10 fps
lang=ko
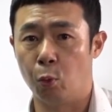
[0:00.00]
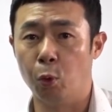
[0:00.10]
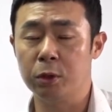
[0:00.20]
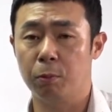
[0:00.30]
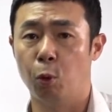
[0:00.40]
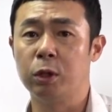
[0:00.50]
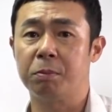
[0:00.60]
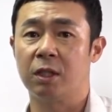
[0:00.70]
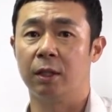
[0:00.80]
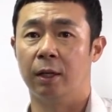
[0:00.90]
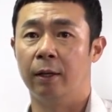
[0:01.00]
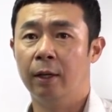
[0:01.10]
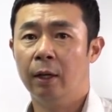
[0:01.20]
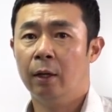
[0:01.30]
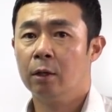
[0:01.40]
오십, 오십 층을.
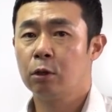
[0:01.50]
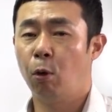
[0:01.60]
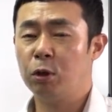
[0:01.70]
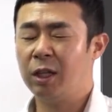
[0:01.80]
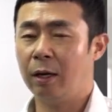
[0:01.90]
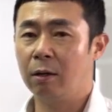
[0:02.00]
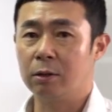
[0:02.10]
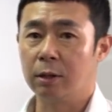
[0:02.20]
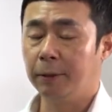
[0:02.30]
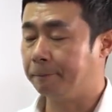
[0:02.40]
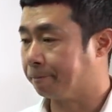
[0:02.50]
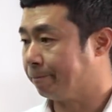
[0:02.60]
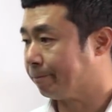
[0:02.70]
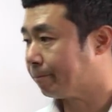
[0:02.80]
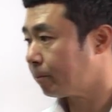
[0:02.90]
서울시라는 것은,